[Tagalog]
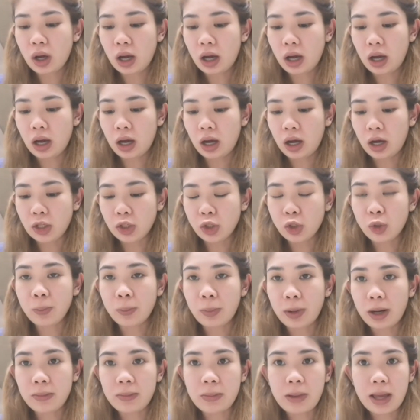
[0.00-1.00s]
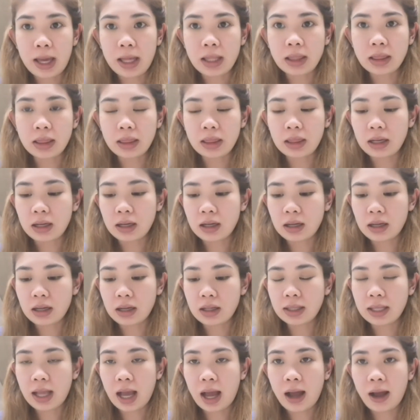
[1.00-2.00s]
uh, to prevent
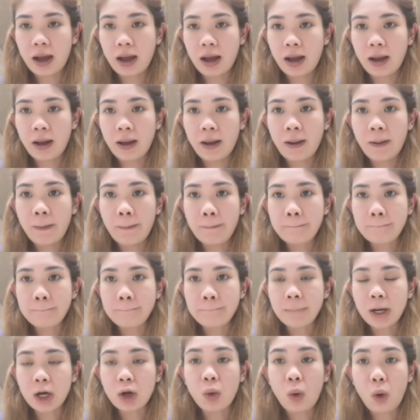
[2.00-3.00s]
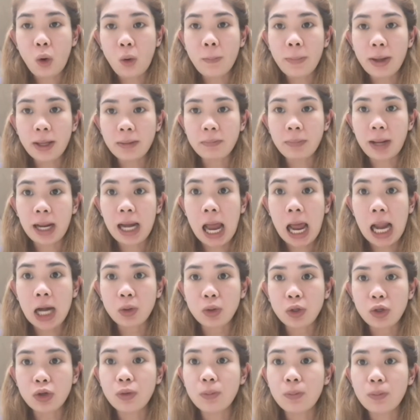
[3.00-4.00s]
na mag-open
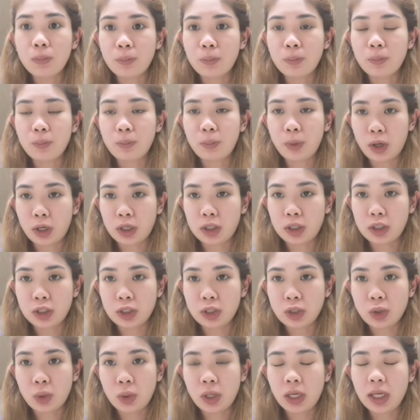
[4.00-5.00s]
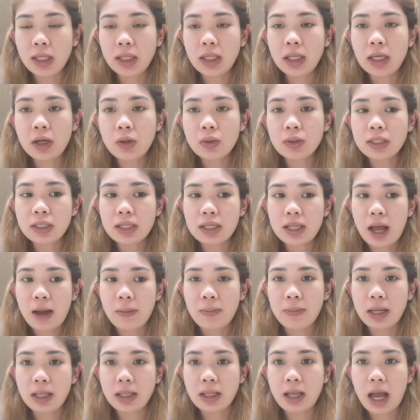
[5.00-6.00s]
palalo yung pores nyo. Hindi ko
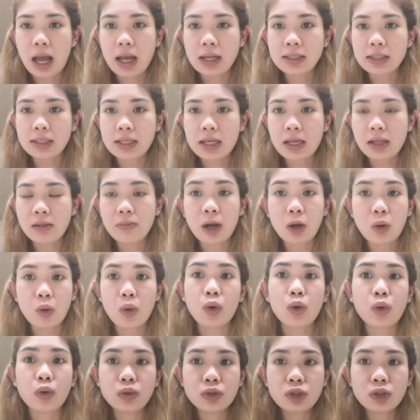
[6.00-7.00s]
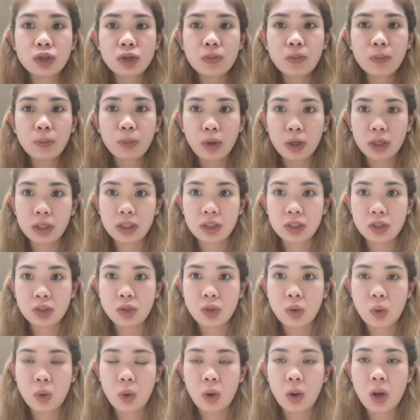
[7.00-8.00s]
sinabi na as in magko-close yung pores
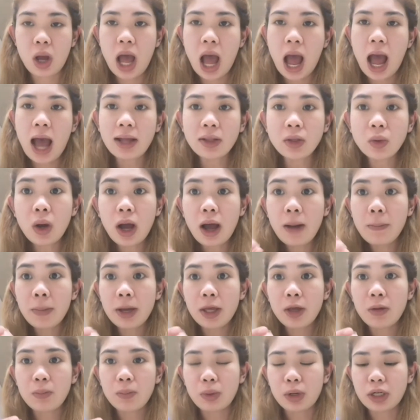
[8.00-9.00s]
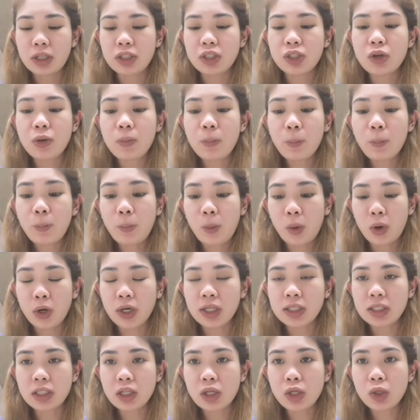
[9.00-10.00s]
nyo. Ano nga ba yung pores? Yung
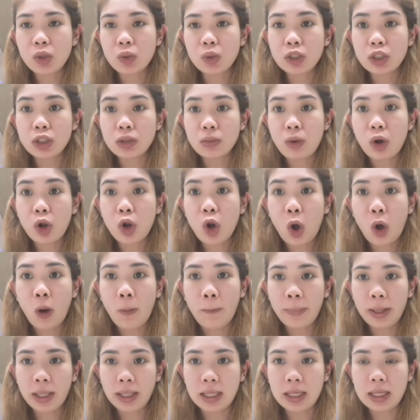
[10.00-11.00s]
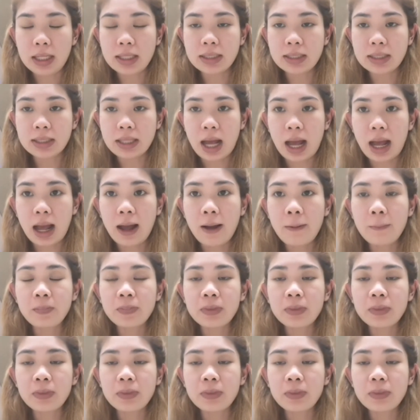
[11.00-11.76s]
pores, yun yung small opening sa